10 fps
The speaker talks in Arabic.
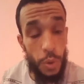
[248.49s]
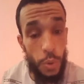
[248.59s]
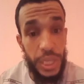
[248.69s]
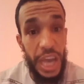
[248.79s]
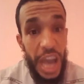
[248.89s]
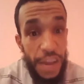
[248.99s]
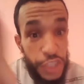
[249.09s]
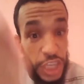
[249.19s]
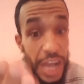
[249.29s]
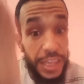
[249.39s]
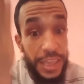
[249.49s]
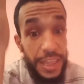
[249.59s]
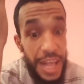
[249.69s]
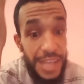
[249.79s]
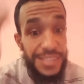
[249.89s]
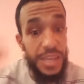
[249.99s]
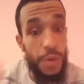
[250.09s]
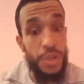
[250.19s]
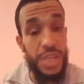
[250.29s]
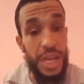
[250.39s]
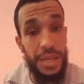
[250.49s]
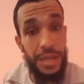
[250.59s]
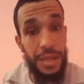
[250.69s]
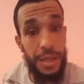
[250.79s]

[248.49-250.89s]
واللي كيخالف شرع الله عز وجل